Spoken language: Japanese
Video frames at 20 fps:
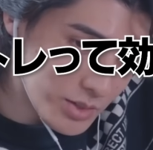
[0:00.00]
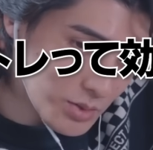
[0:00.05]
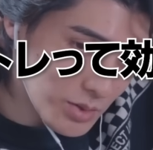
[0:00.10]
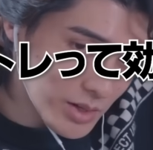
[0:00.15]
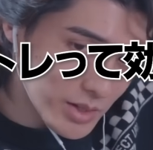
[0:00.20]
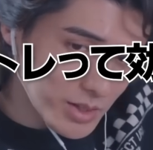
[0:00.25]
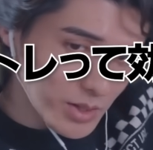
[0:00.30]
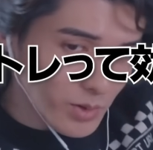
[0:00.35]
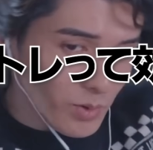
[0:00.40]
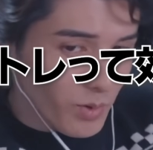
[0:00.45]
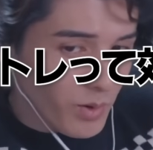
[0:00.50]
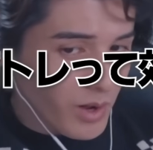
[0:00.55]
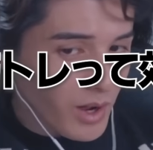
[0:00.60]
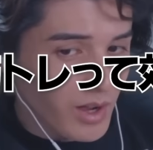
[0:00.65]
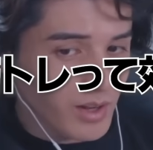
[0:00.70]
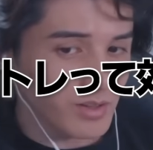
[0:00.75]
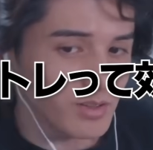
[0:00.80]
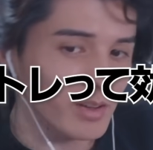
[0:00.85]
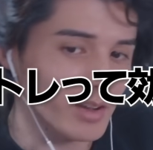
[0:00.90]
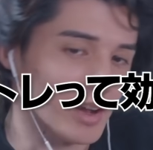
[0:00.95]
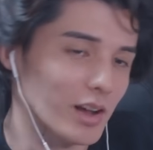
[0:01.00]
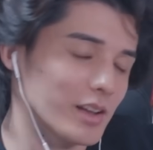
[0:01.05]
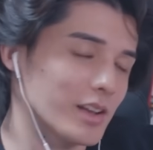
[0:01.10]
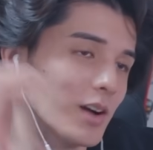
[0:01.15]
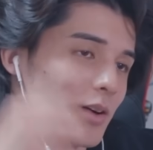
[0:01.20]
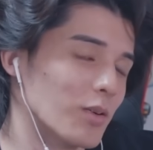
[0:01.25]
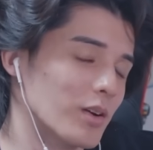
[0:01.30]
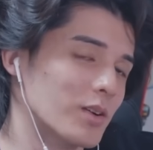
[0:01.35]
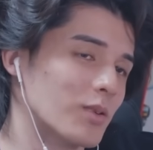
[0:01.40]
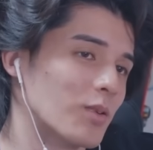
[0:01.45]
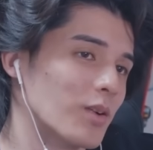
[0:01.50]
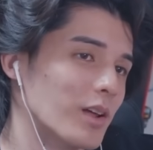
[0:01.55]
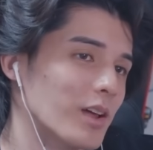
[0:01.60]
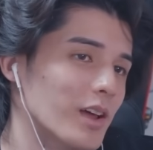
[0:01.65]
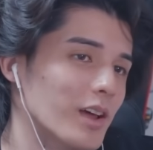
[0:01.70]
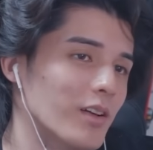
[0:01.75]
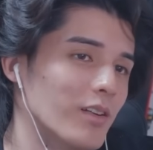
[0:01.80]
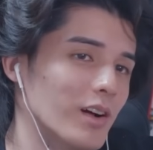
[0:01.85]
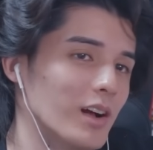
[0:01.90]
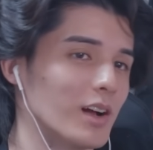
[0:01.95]
トレって効果あるんかいや、俺、これ
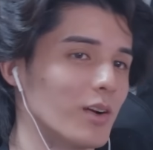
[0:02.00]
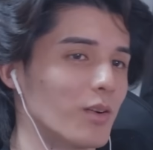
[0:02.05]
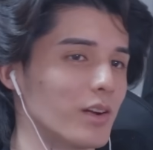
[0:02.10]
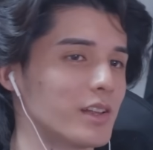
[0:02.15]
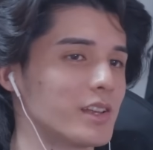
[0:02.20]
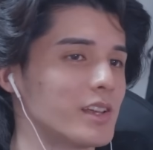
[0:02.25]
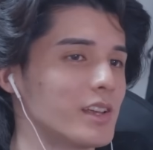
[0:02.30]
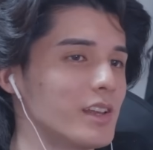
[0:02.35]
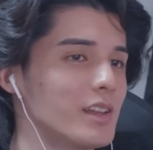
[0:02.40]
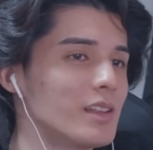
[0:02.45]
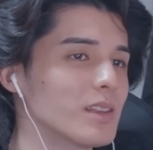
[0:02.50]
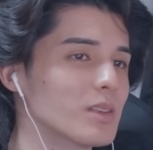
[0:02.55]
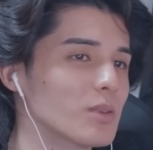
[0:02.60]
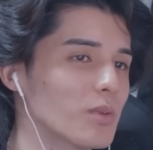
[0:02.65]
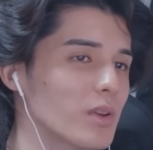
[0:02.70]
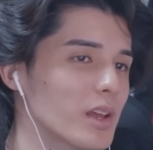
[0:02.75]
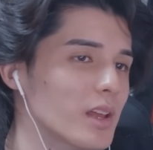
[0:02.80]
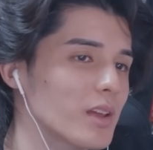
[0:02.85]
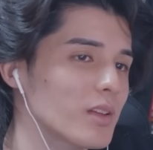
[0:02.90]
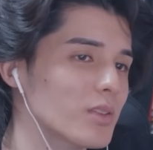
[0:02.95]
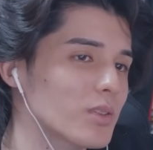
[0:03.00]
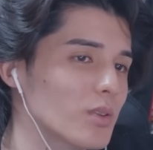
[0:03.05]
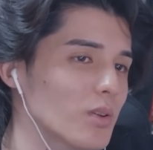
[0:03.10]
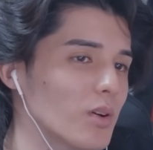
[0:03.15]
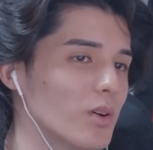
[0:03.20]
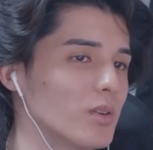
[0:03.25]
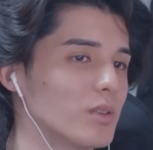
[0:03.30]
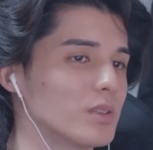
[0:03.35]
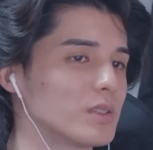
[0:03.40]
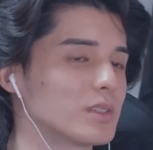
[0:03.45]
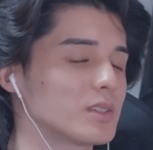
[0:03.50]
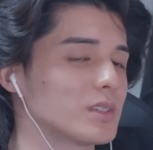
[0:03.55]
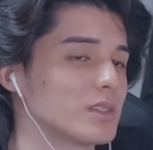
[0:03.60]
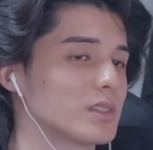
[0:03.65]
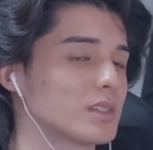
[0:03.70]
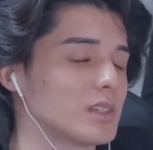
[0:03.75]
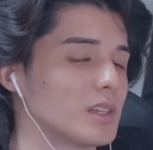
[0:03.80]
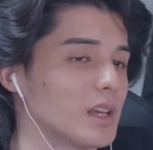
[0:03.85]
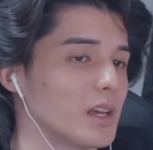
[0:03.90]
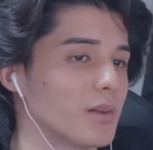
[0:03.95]
は、俺、筋トレとうつっ
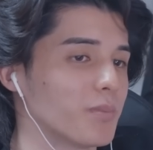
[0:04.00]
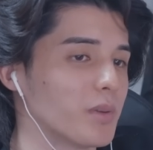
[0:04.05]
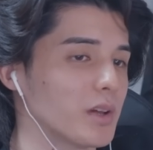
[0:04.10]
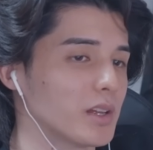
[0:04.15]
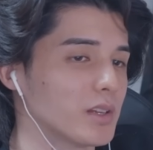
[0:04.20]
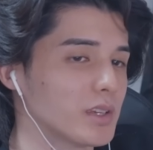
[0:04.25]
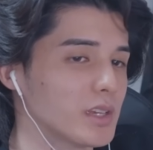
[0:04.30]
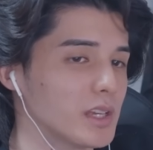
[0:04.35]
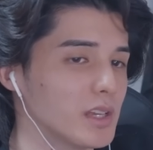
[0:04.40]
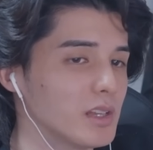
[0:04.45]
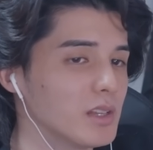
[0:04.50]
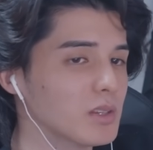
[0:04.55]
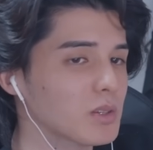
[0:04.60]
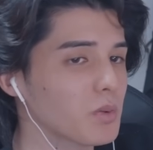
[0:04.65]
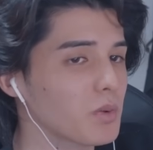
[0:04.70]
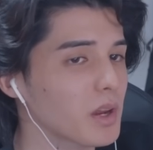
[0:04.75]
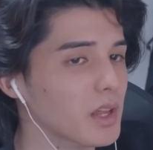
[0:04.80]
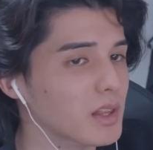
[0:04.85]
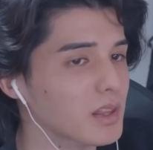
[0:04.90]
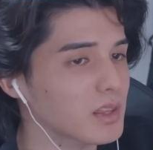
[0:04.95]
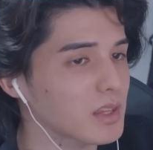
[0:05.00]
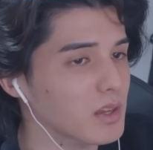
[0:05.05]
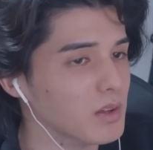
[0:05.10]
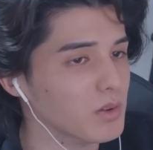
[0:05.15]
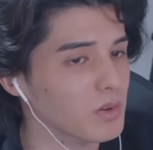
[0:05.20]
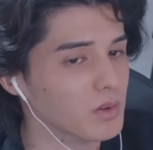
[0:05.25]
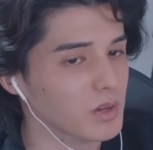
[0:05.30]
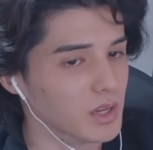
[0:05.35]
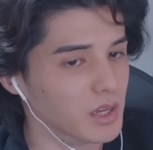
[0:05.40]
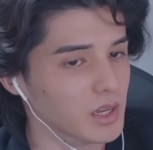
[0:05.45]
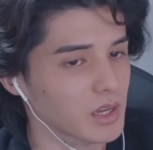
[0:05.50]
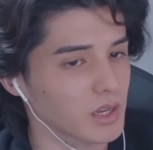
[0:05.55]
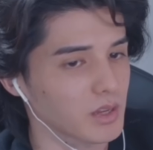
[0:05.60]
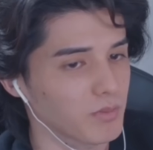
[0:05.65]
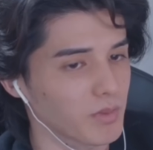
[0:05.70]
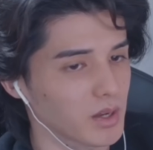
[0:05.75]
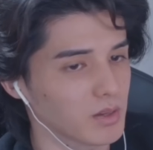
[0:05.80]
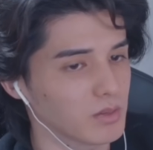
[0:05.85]
て、やっぱり筋トレっていうより、まあ、